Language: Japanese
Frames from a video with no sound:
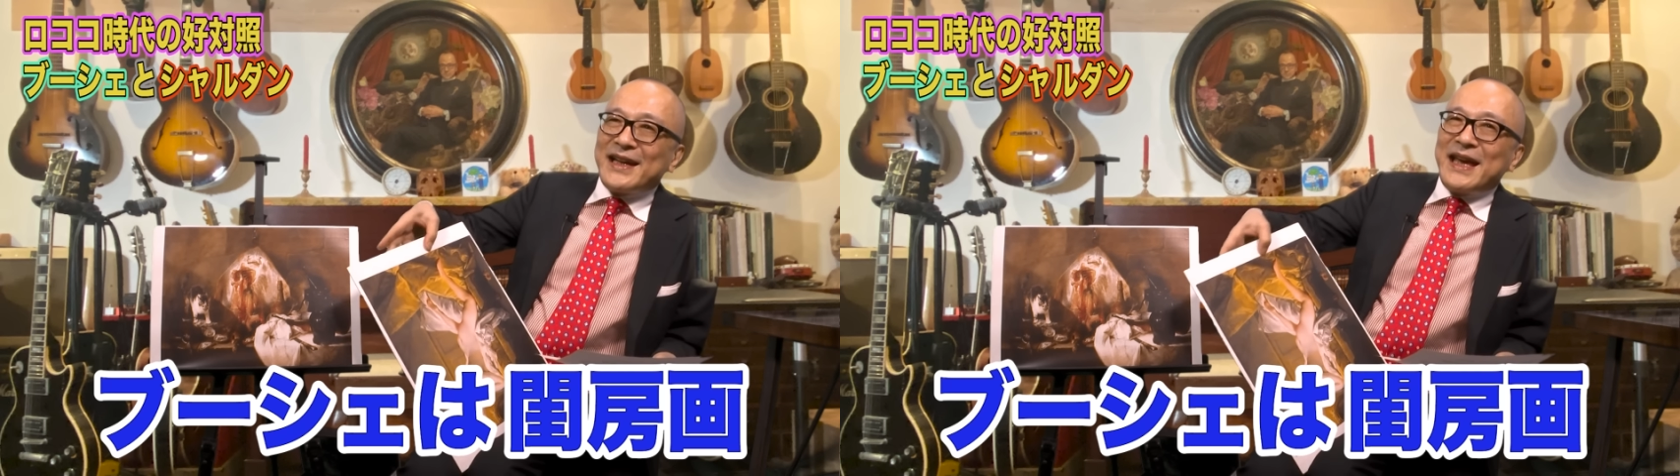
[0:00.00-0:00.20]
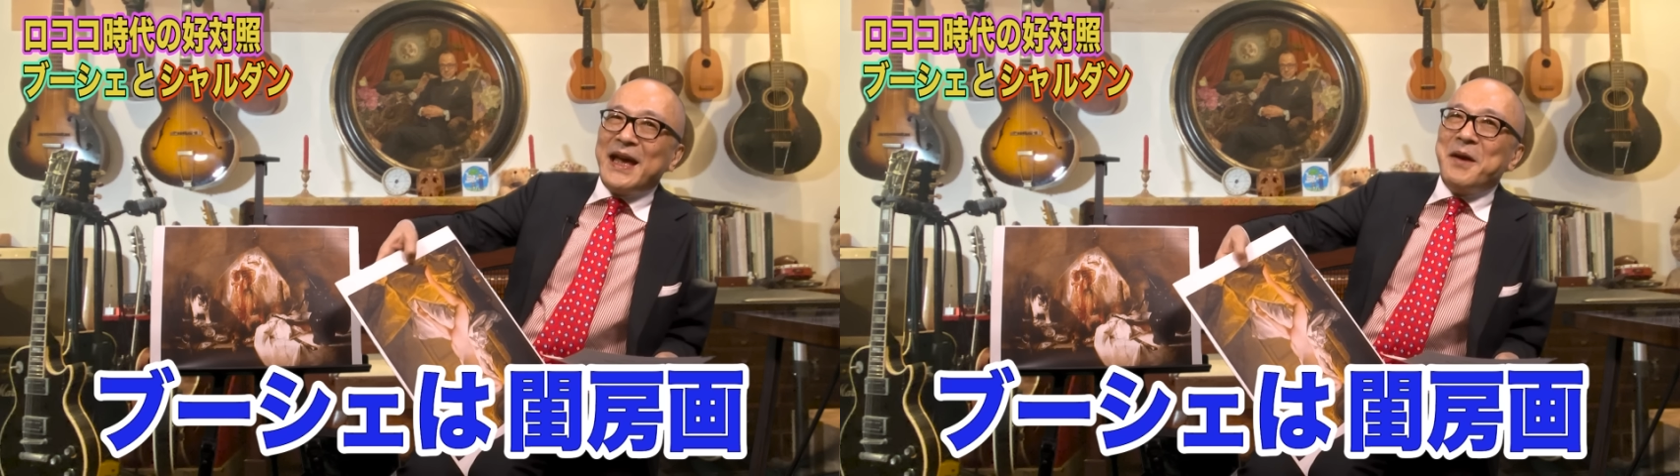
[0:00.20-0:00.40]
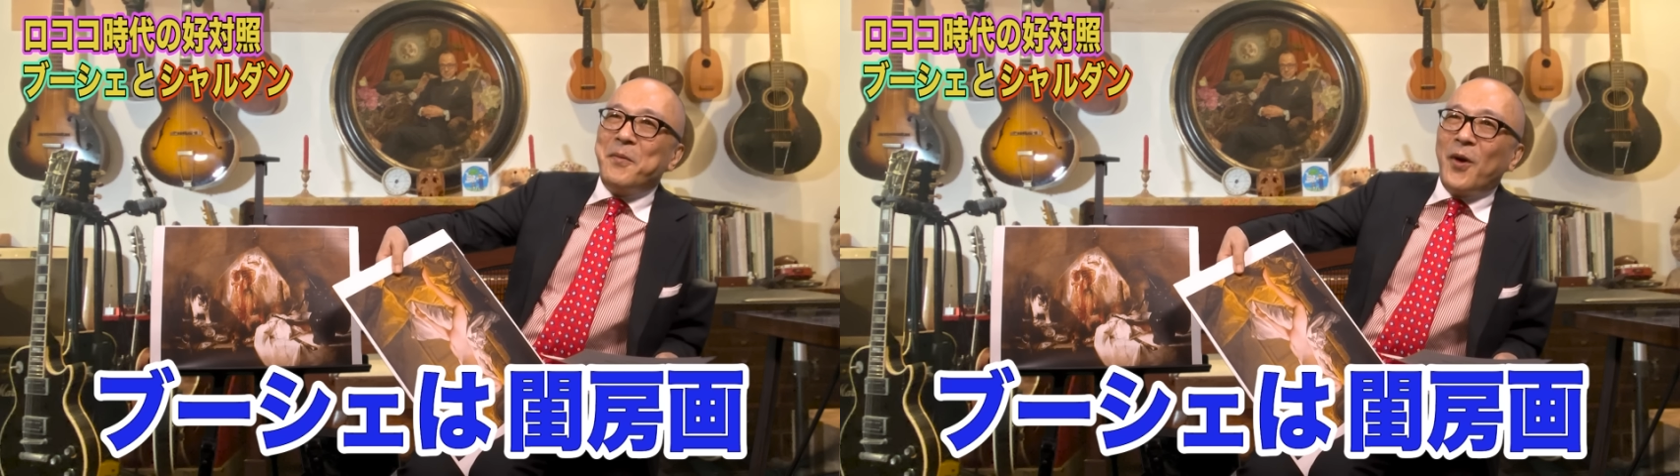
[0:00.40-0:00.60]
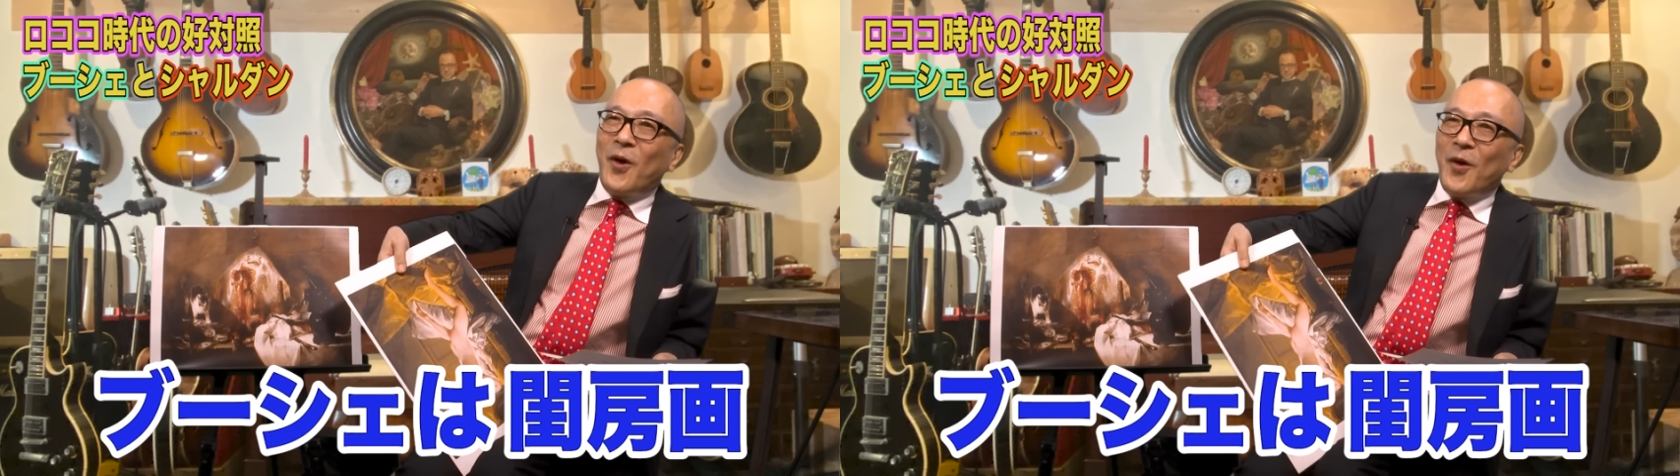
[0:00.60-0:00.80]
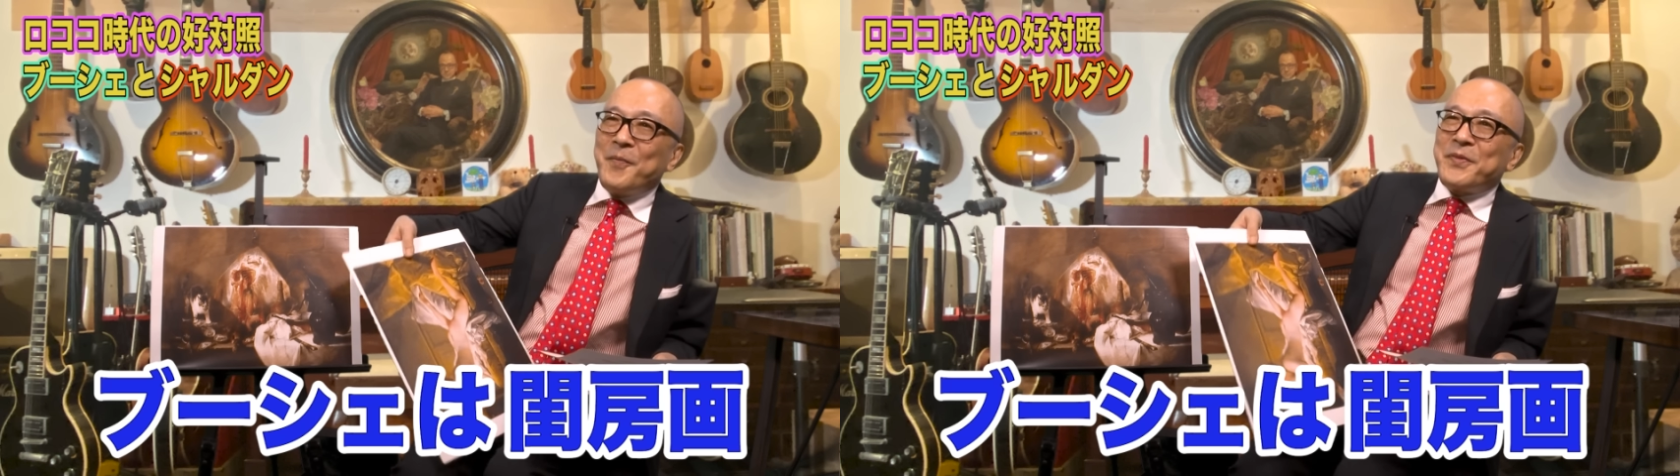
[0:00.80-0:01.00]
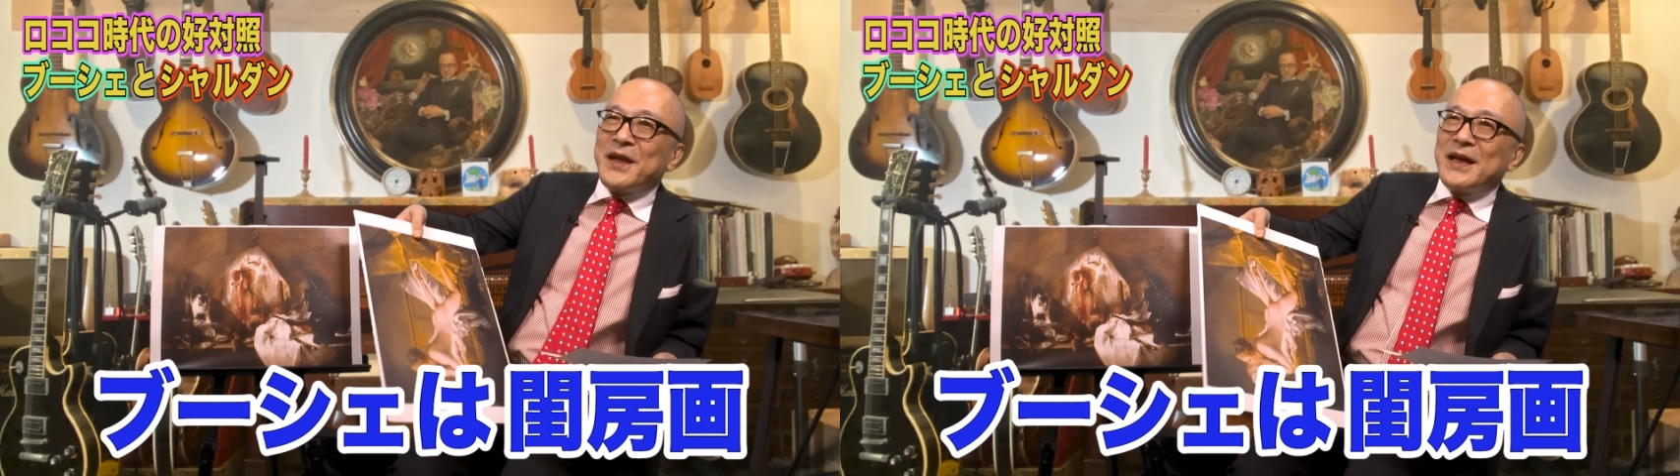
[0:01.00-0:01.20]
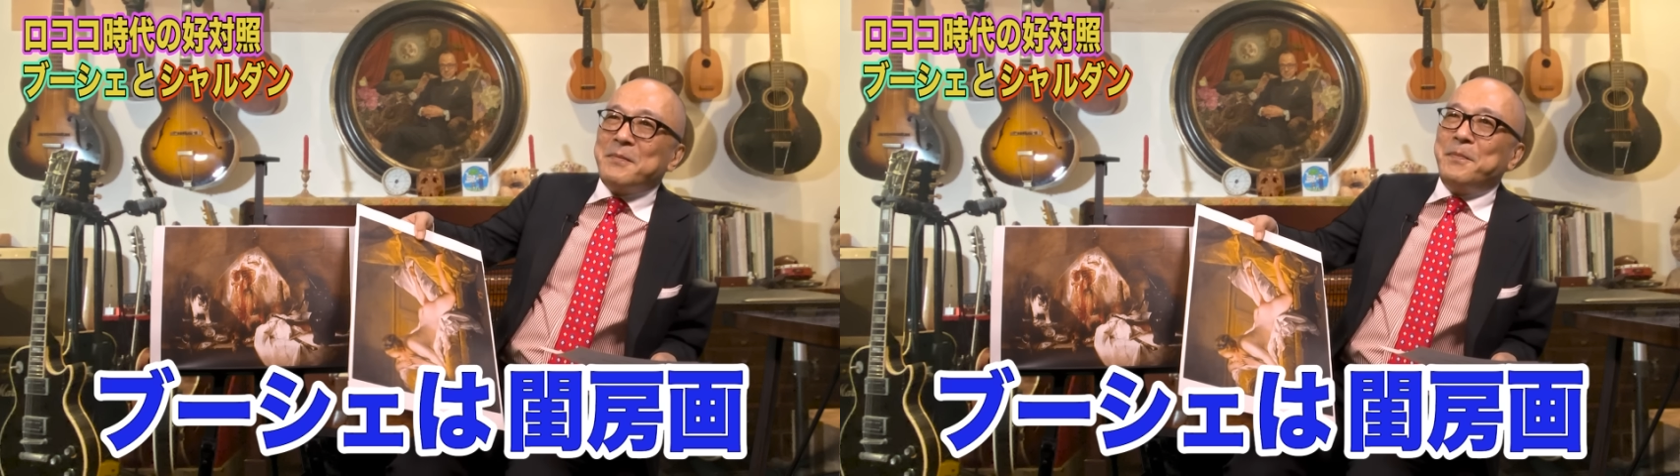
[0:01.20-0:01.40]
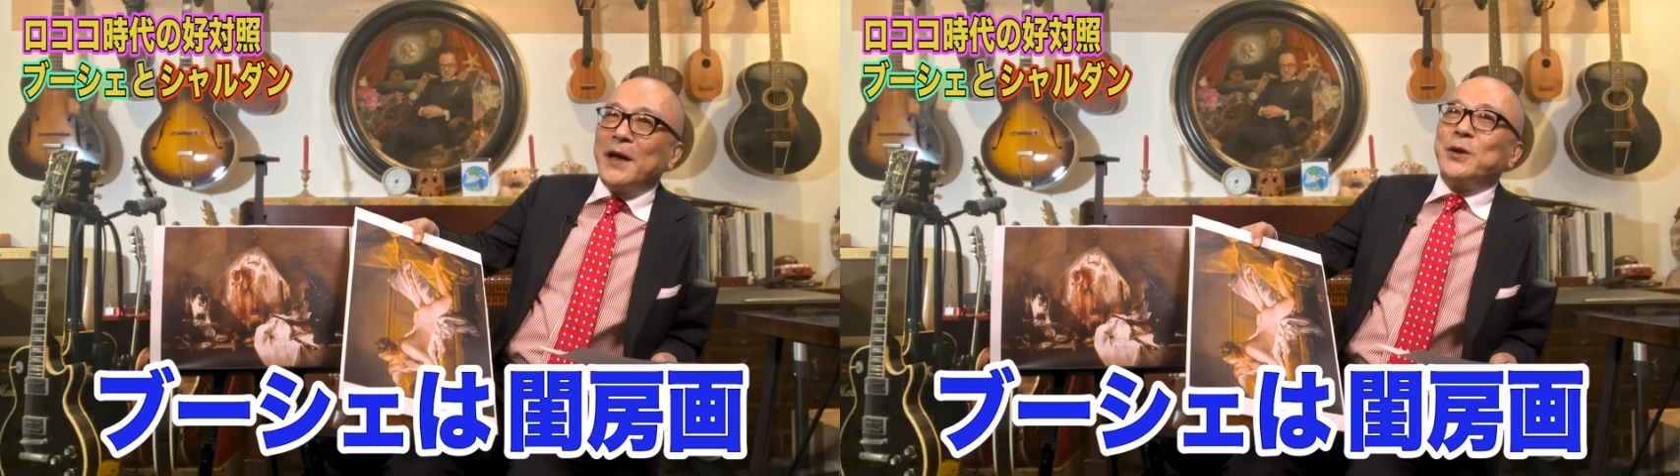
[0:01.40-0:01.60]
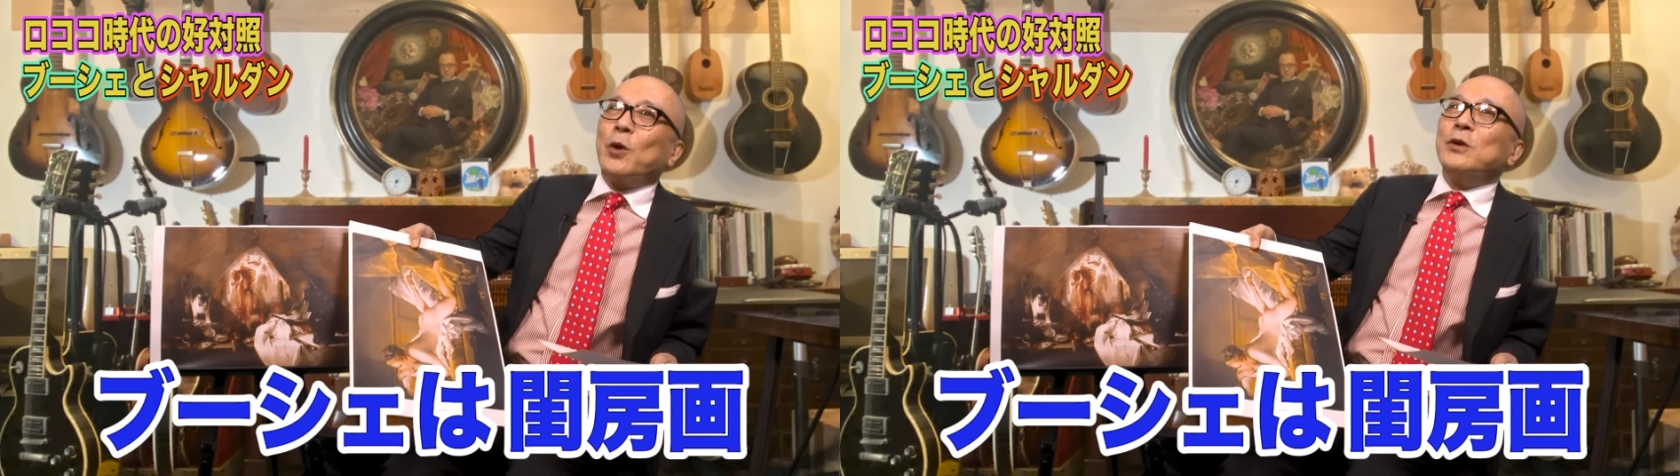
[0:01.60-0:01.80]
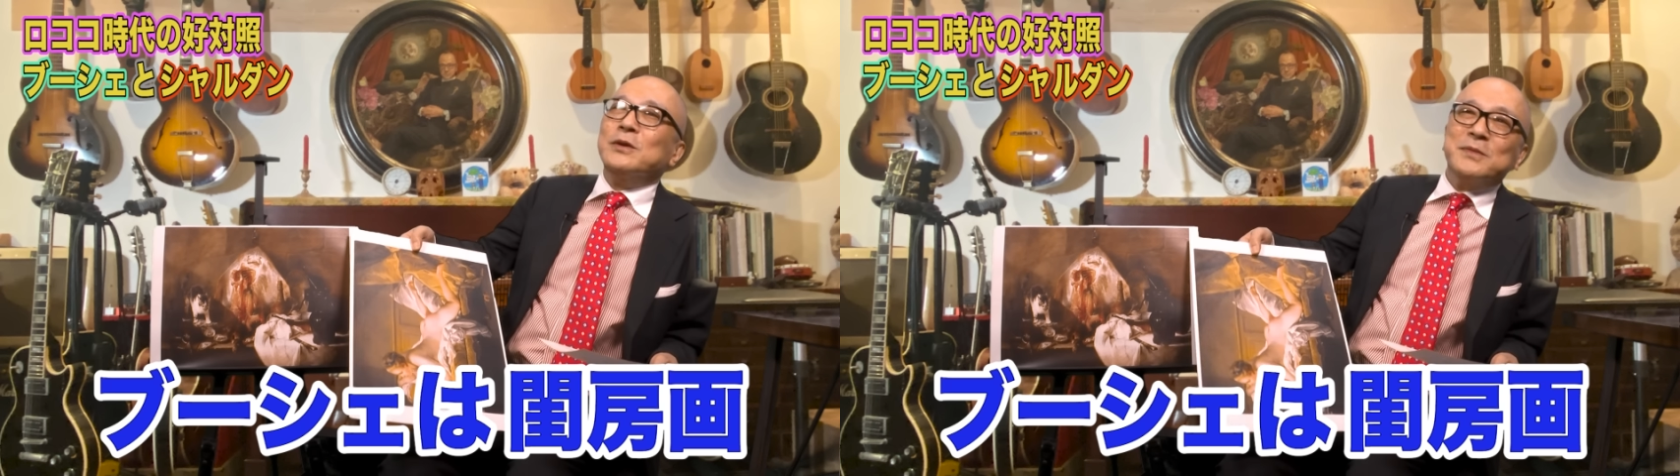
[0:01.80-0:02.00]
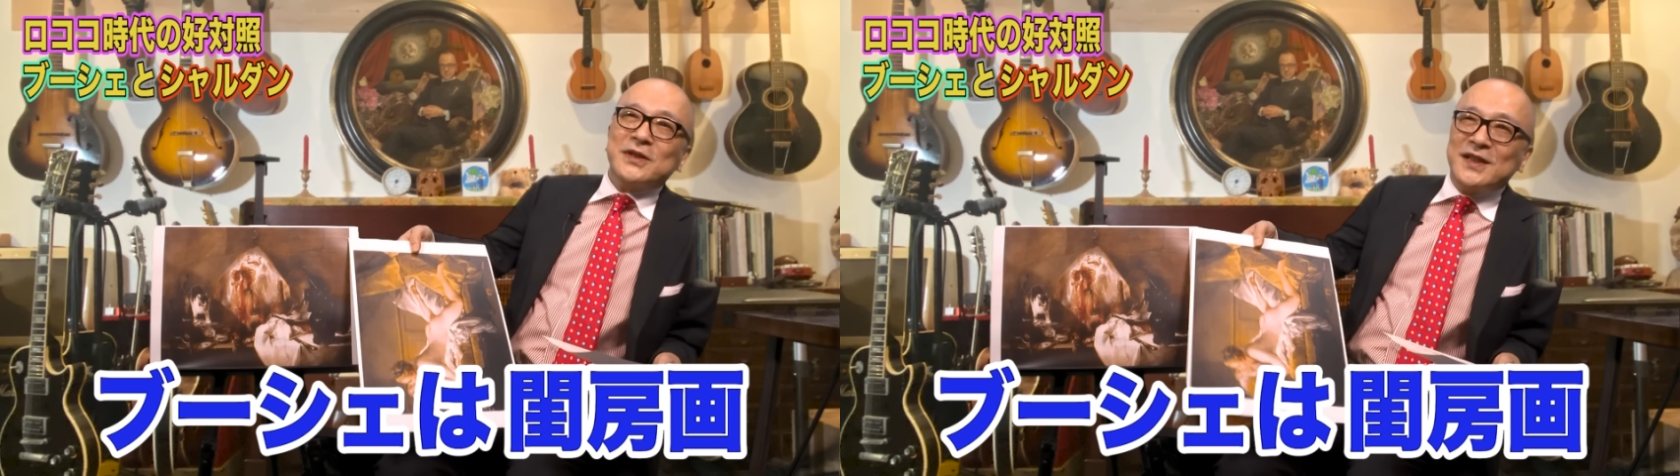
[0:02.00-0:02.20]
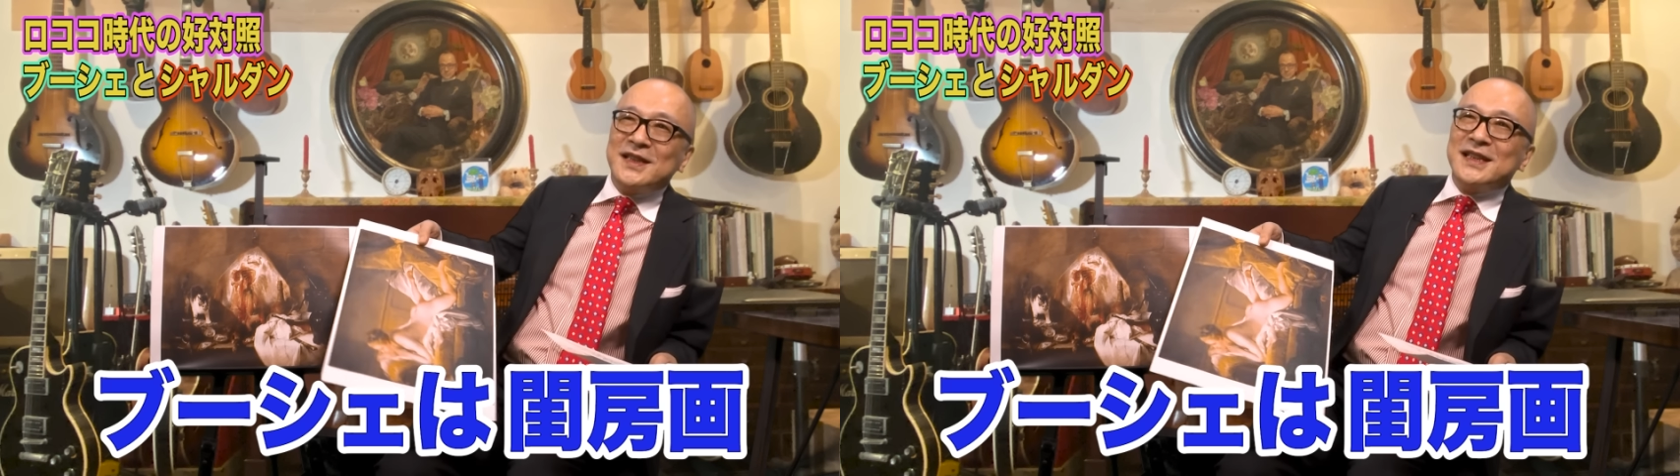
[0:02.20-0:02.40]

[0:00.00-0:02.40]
警棒ベッドルーム